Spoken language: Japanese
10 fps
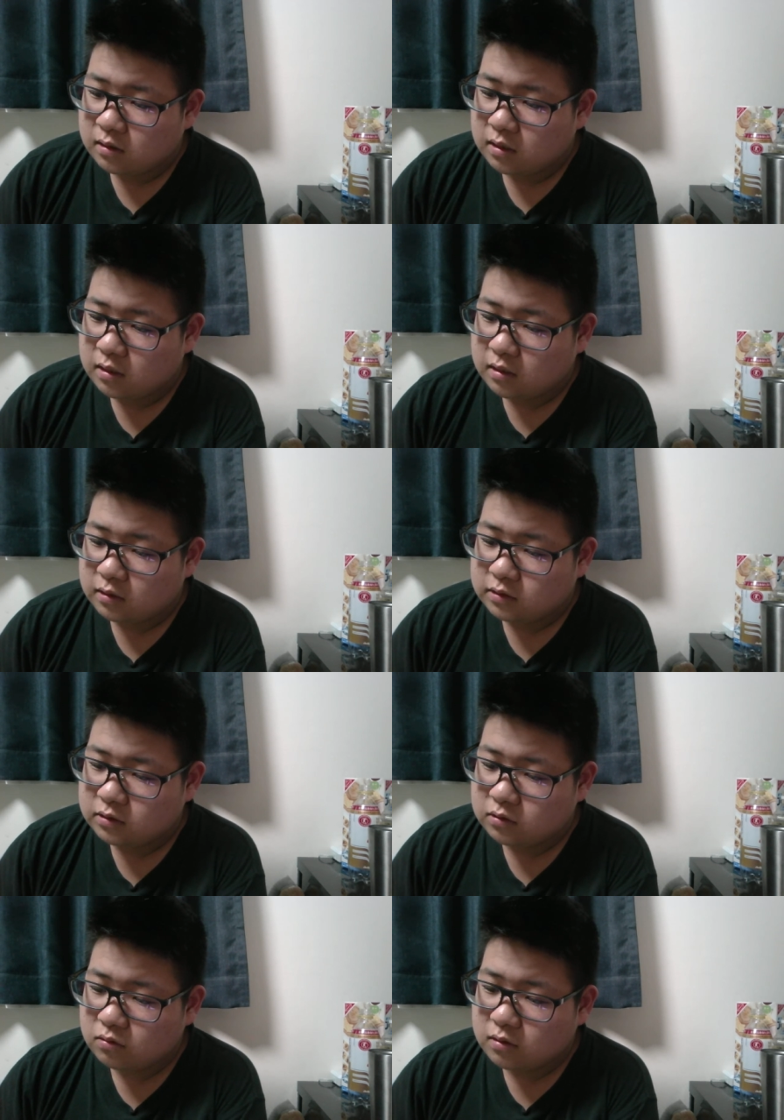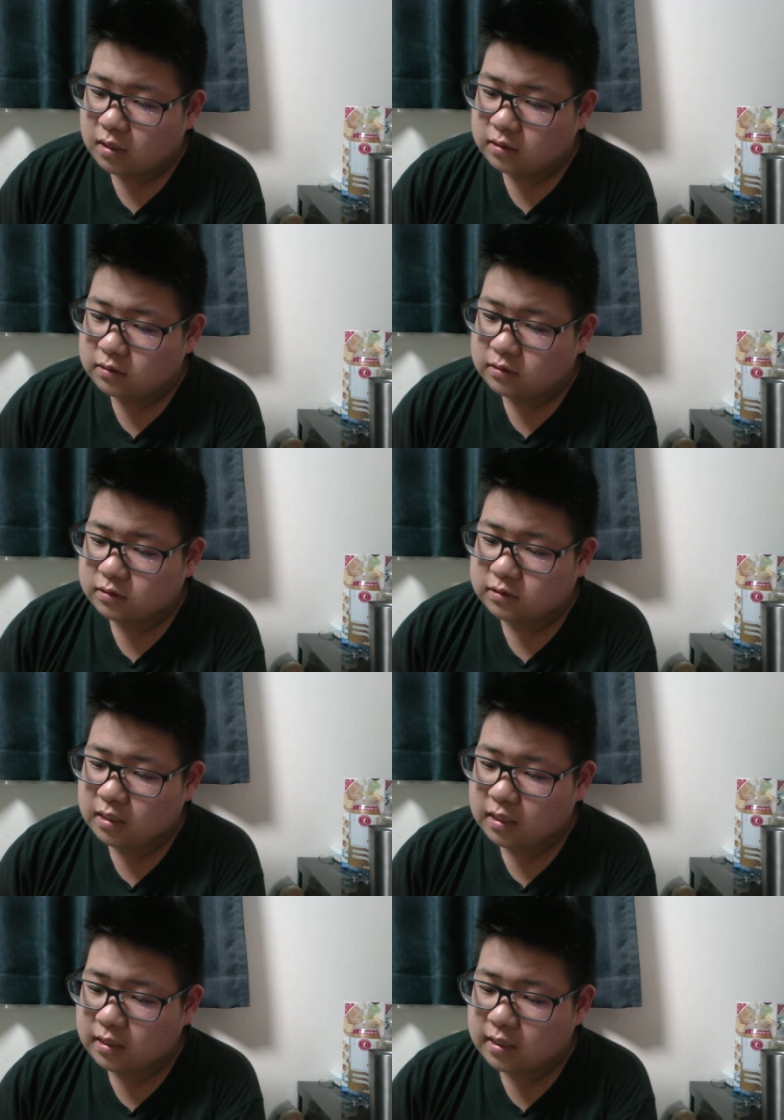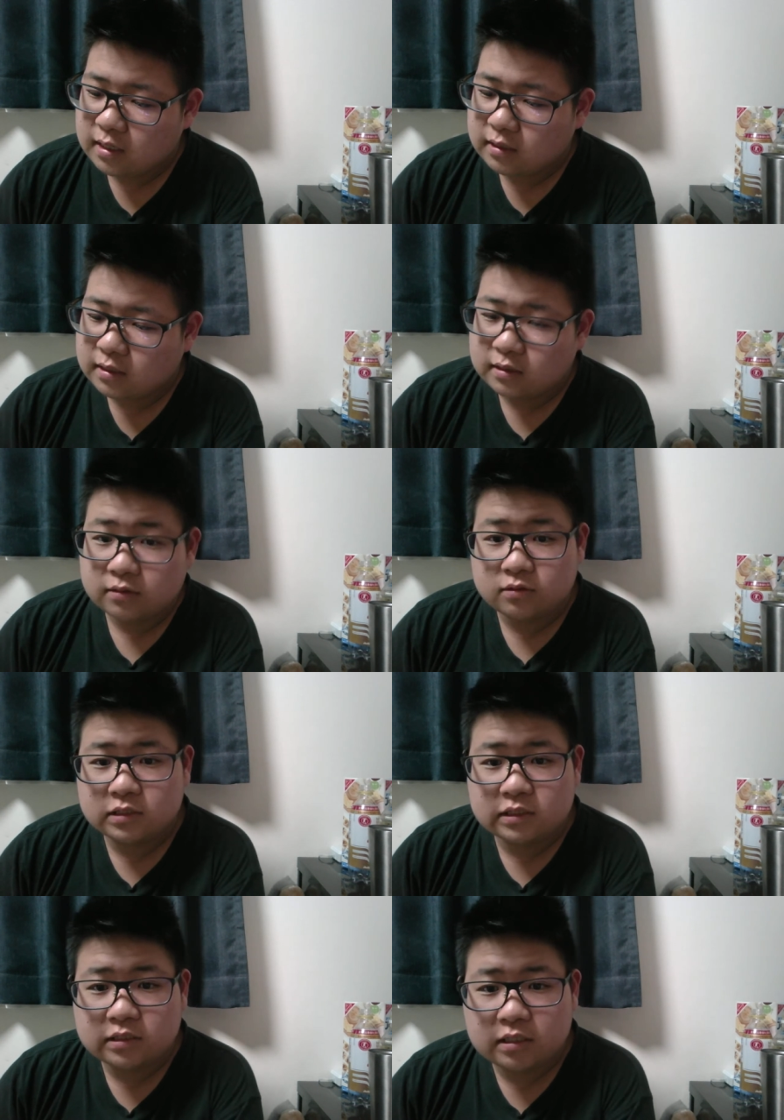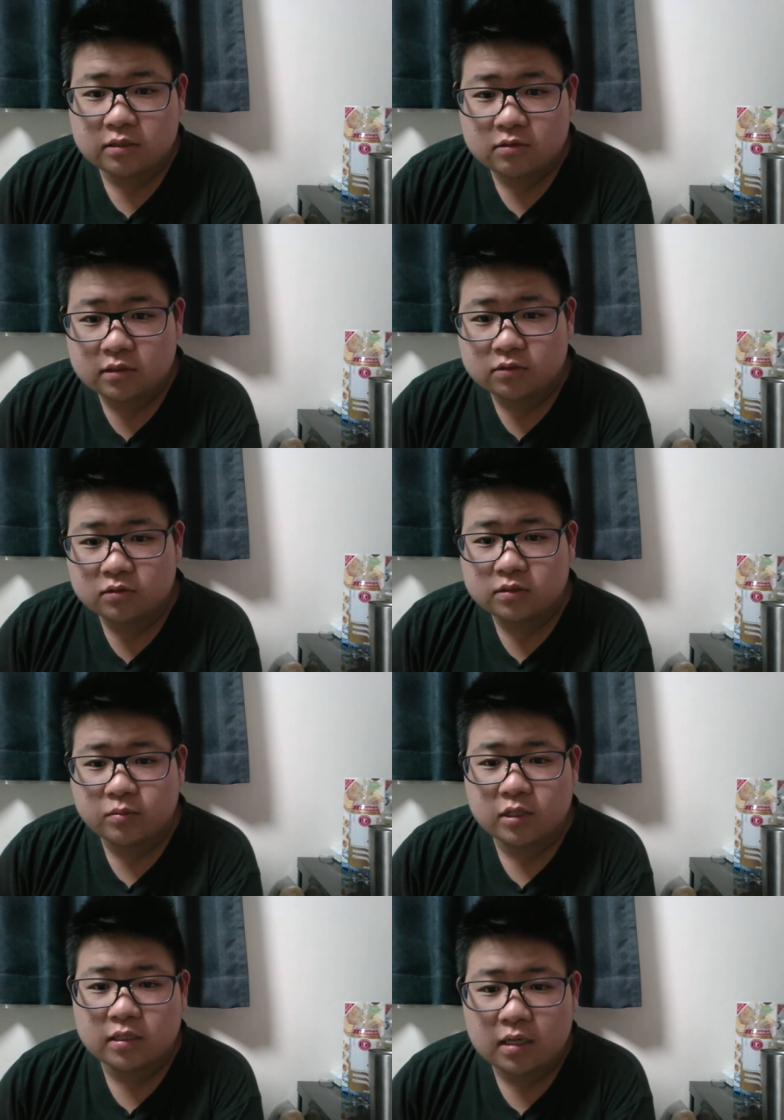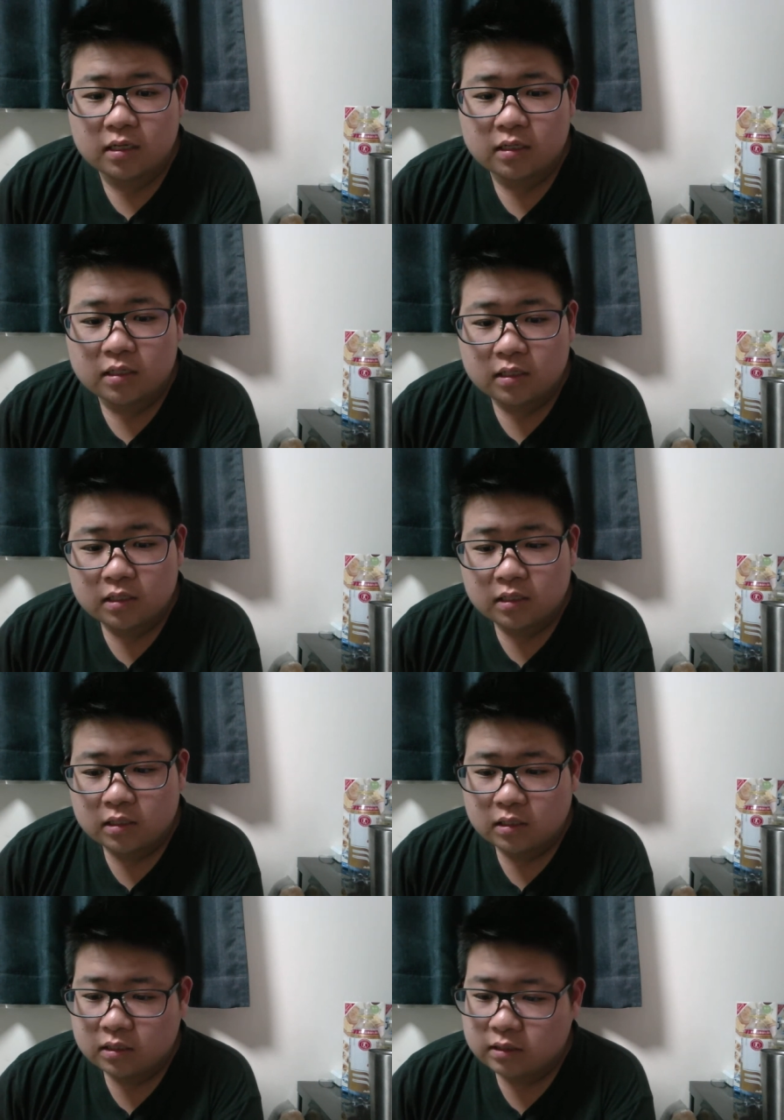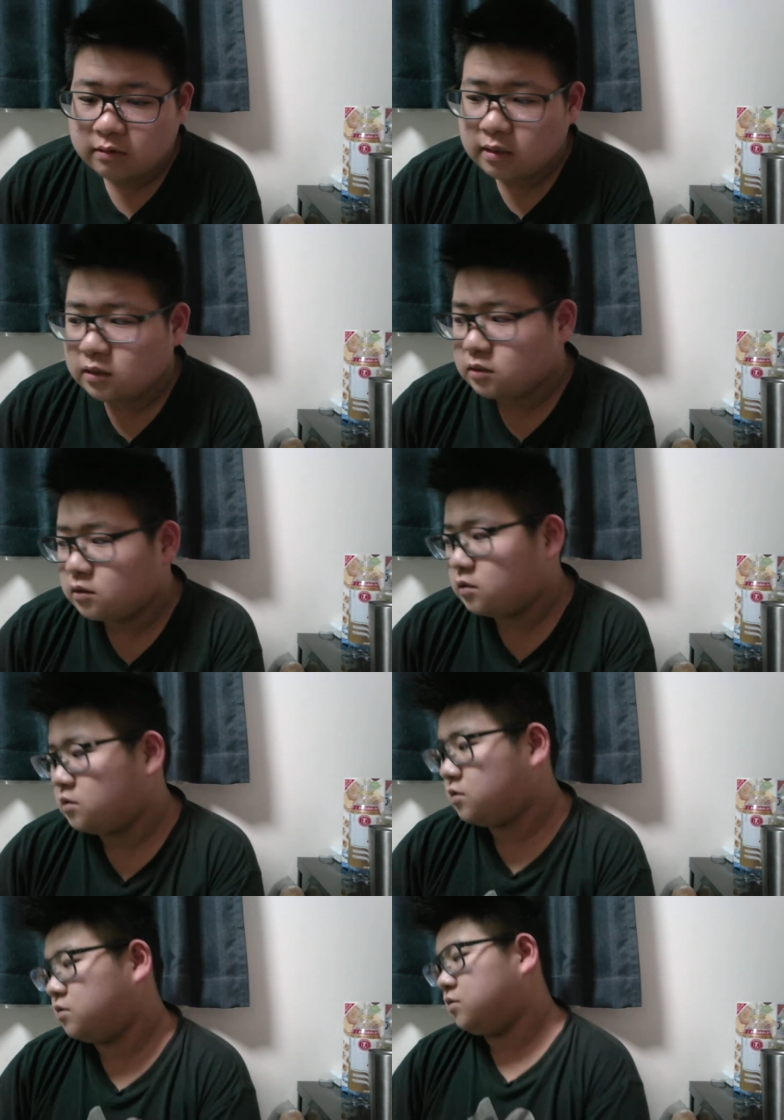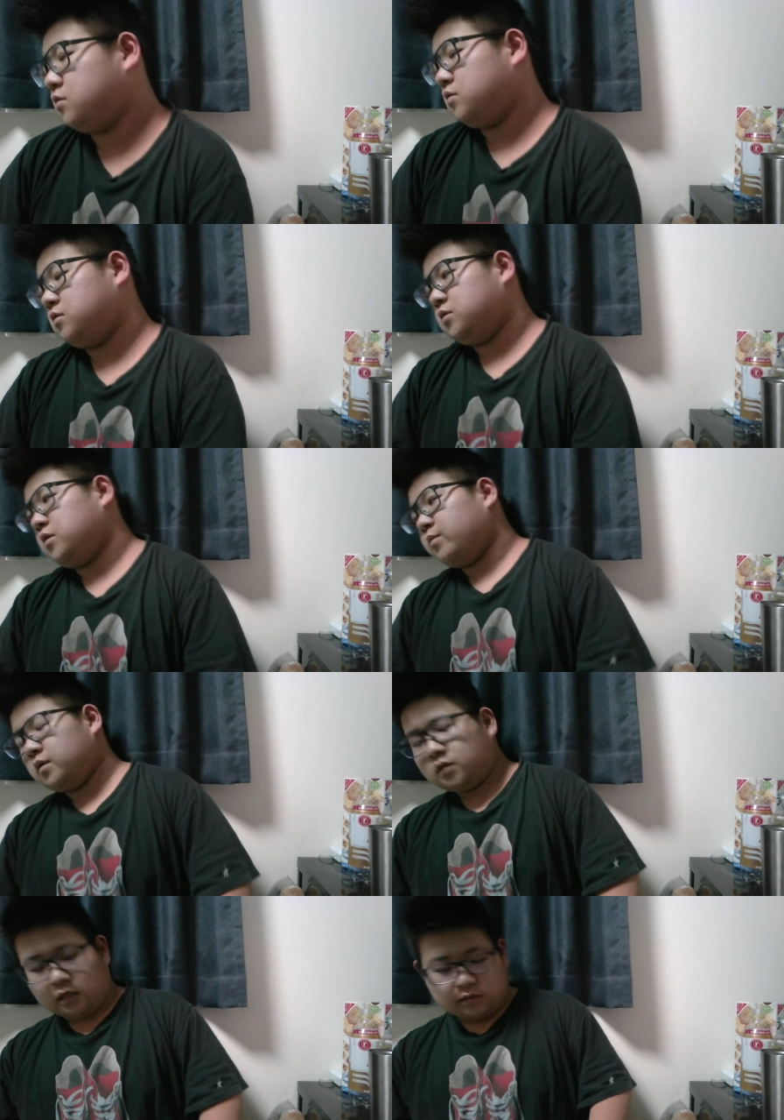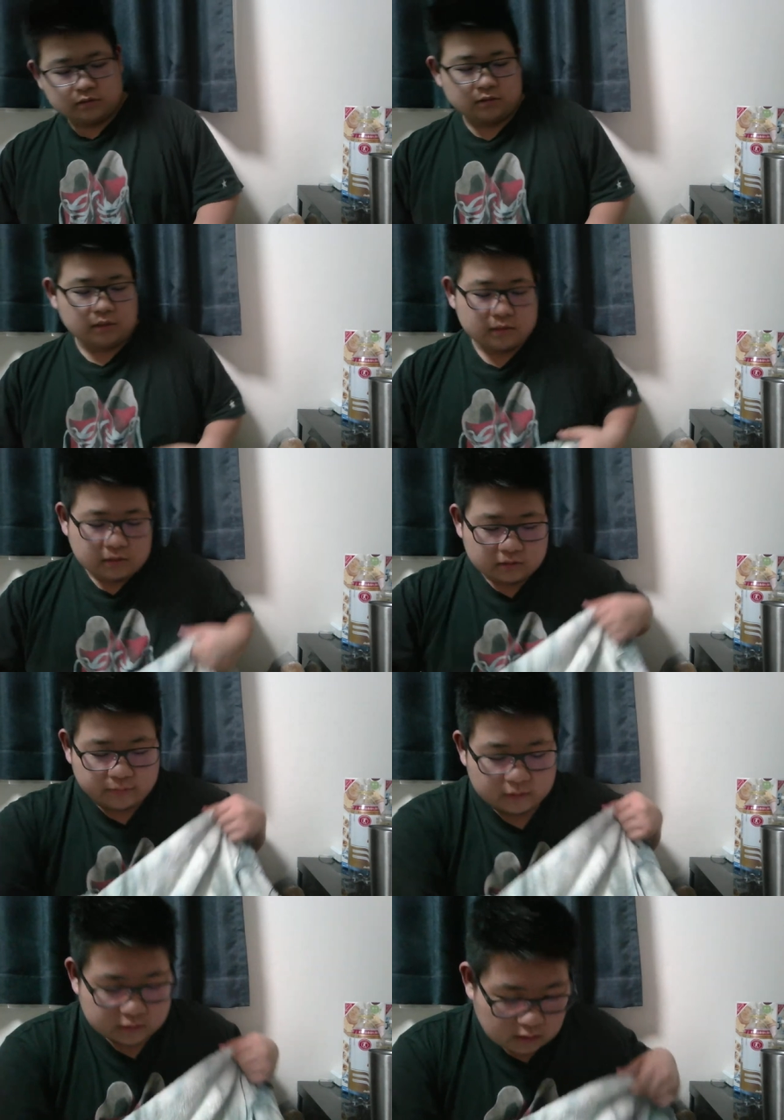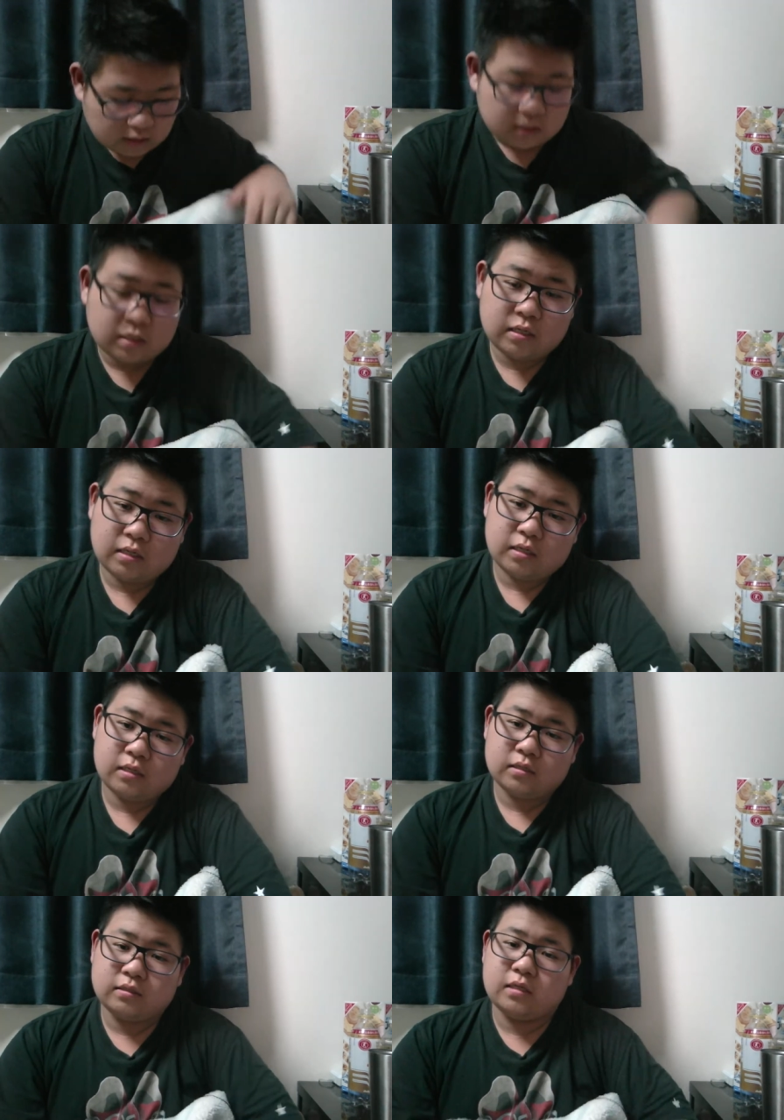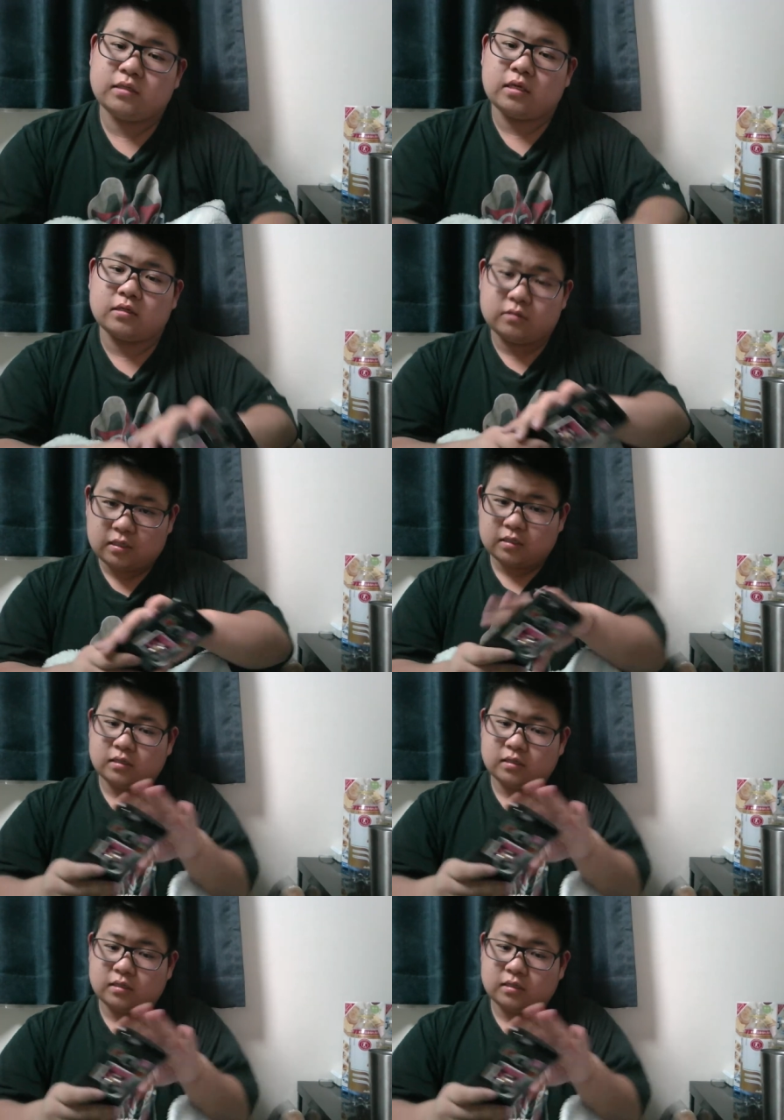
えー、視聴回数1000回いかないと審査リクエストしてもらえない。いわゆる、じゃあまあ単純計算しますか。電卓で。